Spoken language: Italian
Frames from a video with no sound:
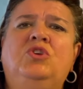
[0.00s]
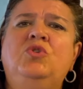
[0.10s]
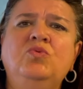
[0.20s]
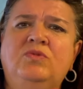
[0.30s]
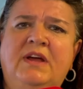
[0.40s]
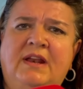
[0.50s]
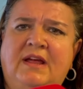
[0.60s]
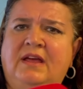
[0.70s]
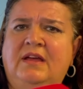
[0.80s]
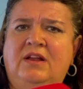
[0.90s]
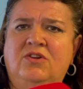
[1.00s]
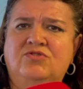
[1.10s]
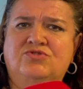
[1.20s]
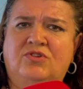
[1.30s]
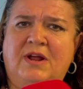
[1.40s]
chiudere il
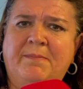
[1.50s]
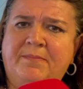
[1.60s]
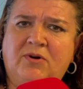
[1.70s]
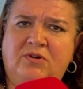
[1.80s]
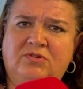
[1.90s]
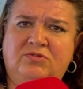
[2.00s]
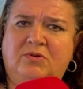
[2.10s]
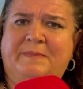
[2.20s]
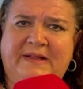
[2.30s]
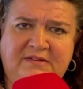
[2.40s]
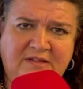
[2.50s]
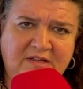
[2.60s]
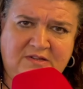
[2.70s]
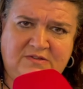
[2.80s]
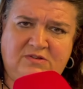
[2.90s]
nostro rapporto
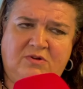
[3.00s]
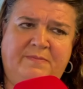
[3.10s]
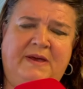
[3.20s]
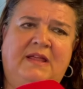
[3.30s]
pattizio